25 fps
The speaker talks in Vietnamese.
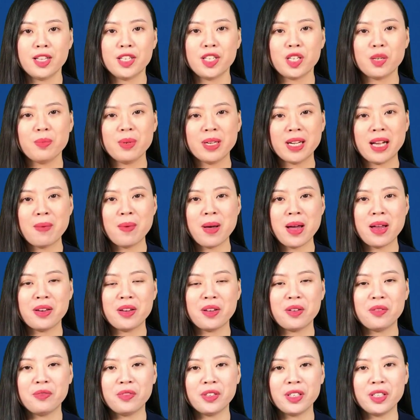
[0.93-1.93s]
Chào mừng các bạn
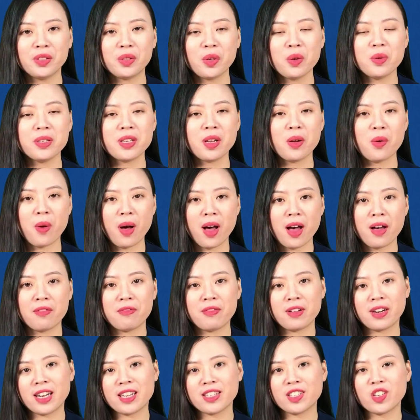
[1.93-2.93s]
đến với Top Sao Hoa và
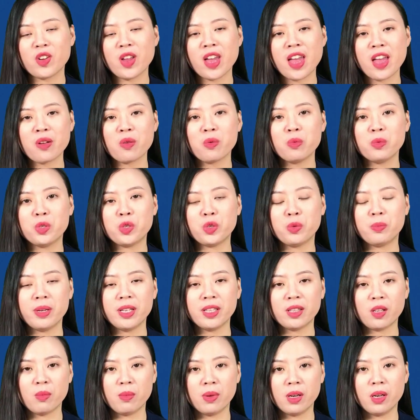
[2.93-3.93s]
ngay sau đây hãy cùng chúng mình
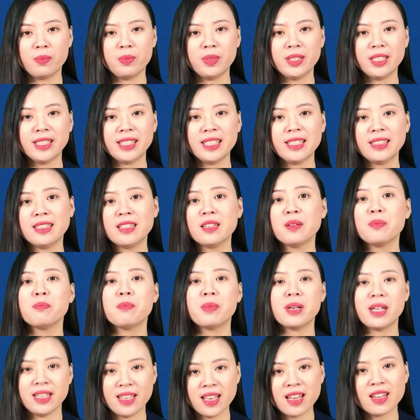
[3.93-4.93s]
tổng hợp những tin tức
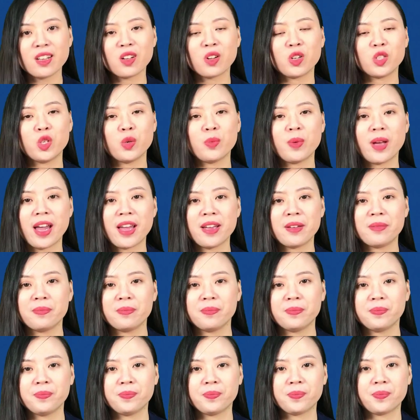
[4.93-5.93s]
mới nhất có trong ngày.
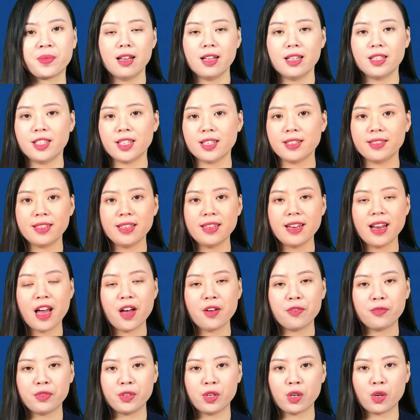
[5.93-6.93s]
Trang
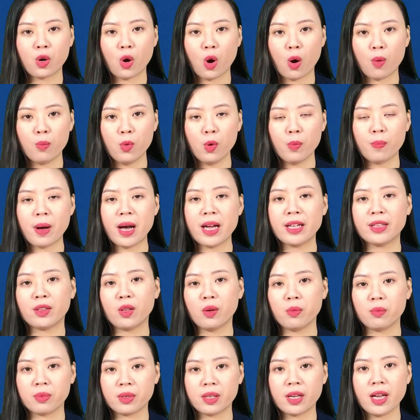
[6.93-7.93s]
Sina vừa có một bài
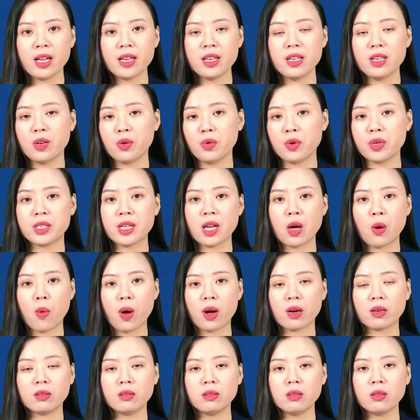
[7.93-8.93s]
tổng kết những ngôi sao hoa
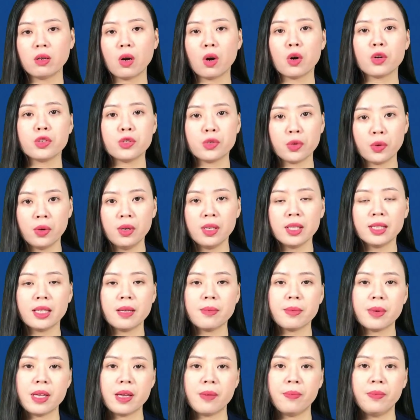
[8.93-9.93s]
ngữ có số lượt tìm
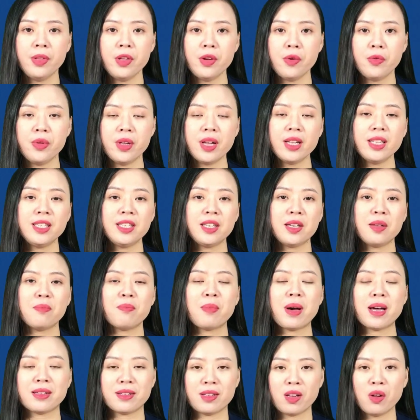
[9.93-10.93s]
kiếm nhiều nhất trên
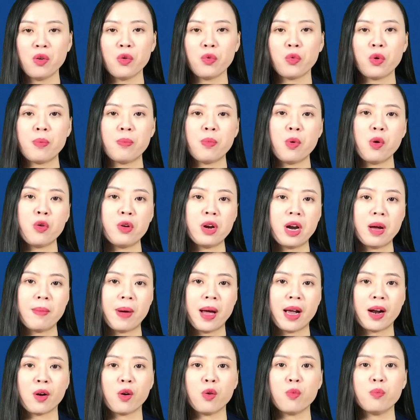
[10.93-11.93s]
mạng xã hội Weibo năm
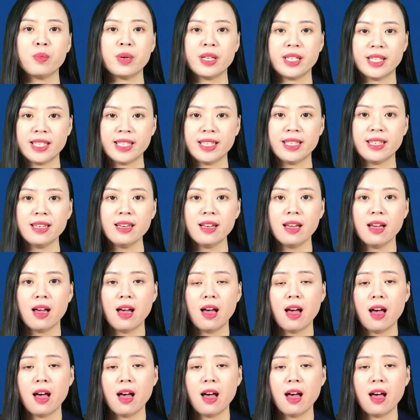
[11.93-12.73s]
hai không một chín.